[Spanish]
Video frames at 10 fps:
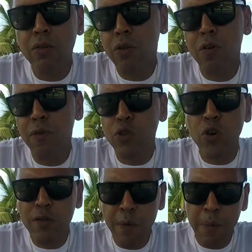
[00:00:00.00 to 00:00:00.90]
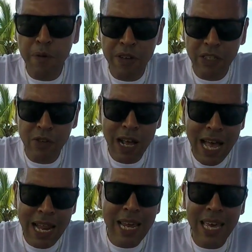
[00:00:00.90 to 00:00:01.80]
los fotógrafos
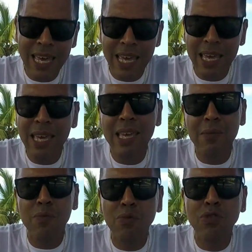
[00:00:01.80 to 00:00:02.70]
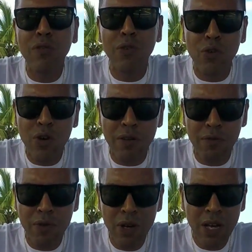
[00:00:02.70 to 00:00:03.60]
profesionales y muchos
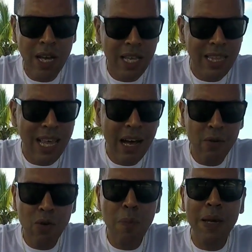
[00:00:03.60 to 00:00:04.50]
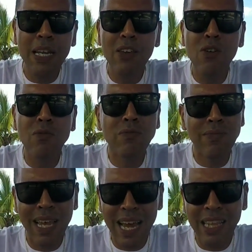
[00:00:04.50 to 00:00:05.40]
fotógrafos dan una opinión
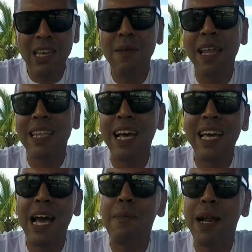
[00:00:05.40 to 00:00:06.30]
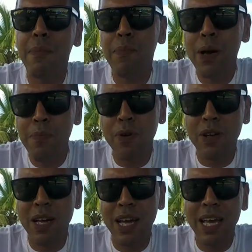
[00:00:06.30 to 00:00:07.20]
negativa de estas cámaras pues
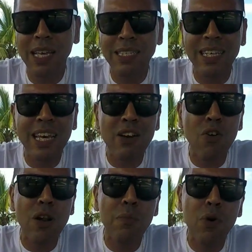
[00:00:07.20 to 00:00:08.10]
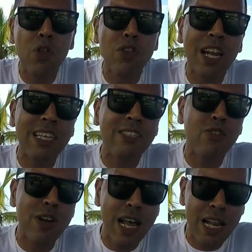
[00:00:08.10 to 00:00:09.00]
porque siguen con el modo
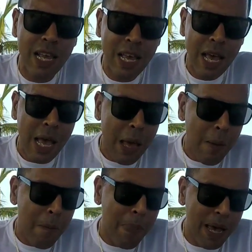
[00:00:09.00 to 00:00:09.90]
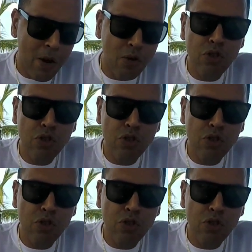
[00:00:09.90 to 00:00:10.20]
tradicional. Pero